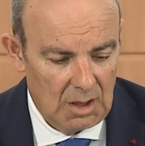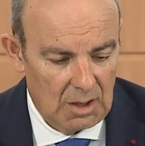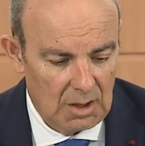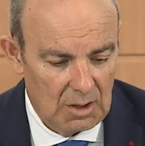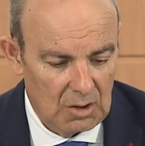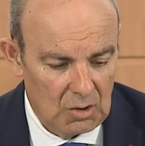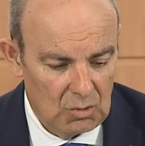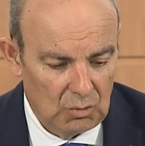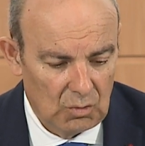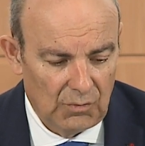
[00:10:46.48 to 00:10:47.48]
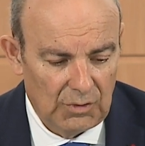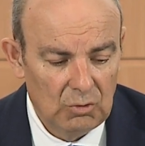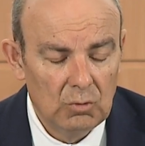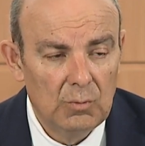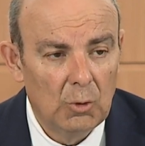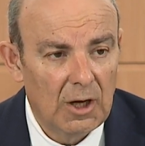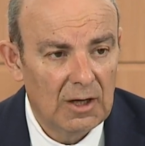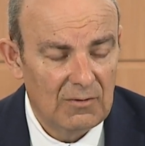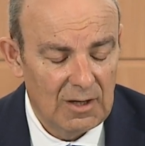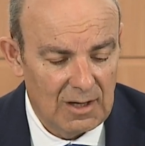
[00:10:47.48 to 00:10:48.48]
euh, dont on fait tout pour
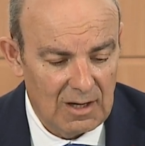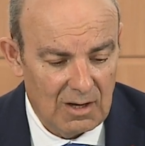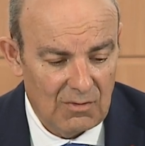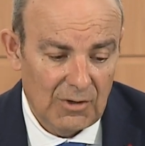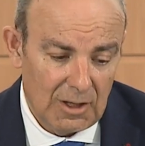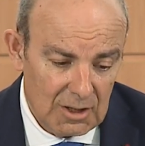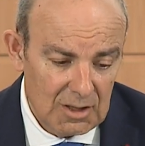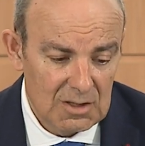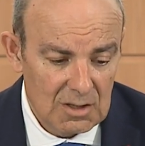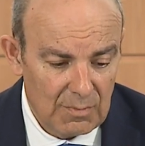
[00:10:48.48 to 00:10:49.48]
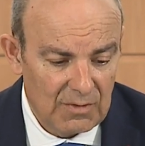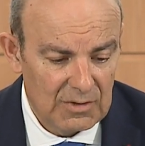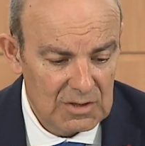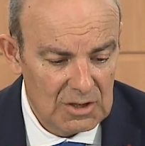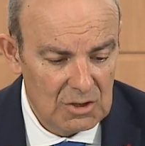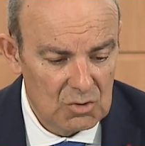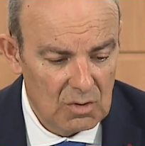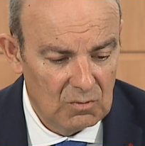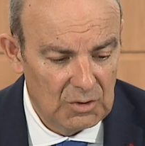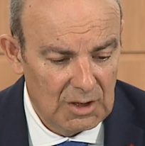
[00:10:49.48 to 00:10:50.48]
arriver à la fin de l'année. n'est pas facile, je
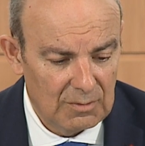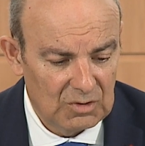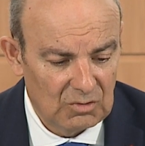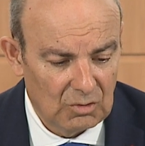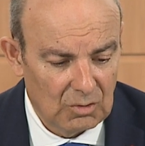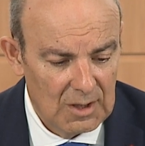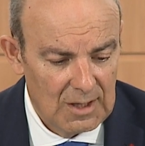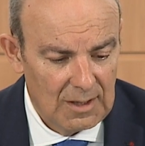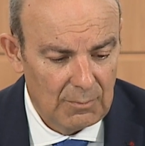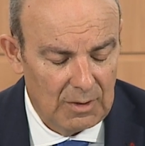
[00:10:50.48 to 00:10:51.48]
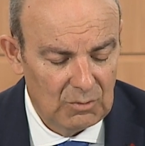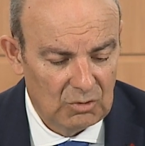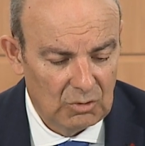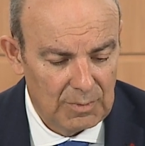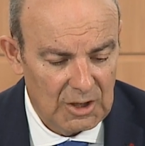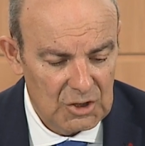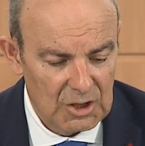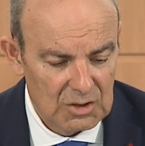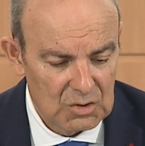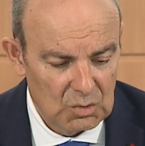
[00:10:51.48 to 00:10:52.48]
dois vous le dire, parce que les problèmes de supply
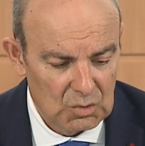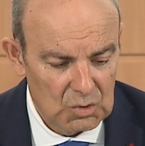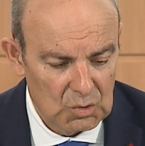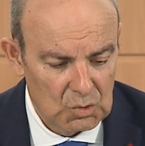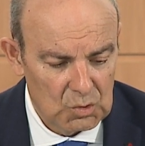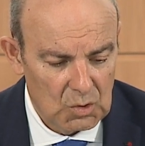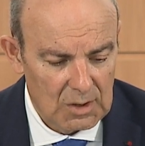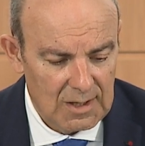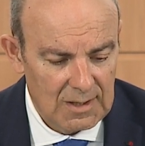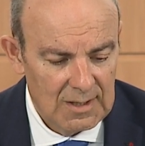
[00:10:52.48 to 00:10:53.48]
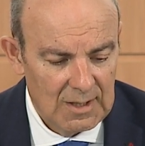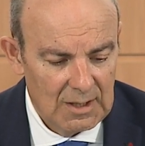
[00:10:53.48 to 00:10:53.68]
chain sont, toujours là.